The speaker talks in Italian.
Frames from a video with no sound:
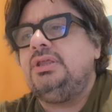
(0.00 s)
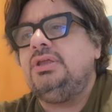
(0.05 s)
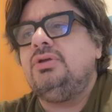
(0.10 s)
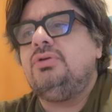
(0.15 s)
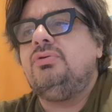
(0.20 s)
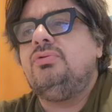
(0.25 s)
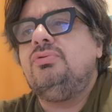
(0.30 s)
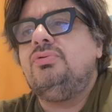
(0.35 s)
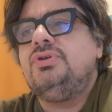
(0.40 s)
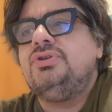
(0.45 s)
in
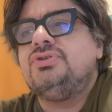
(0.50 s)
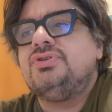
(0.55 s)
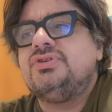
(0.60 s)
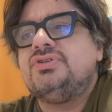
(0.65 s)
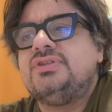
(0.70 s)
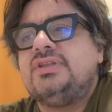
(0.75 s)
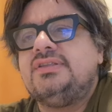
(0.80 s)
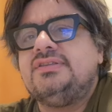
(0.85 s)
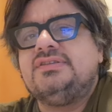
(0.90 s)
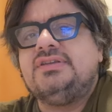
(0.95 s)
cui
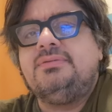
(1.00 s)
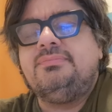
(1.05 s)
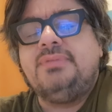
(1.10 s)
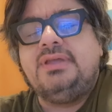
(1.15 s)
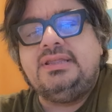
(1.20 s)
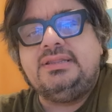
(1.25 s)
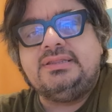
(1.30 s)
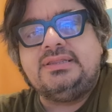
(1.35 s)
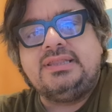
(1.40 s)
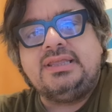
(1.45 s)

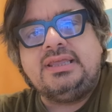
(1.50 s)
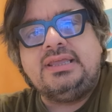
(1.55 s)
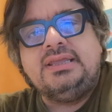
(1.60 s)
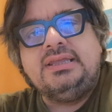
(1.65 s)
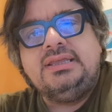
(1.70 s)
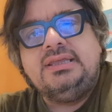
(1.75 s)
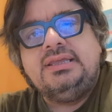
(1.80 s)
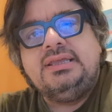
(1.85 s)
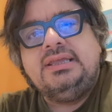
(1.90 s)
sostanzialmente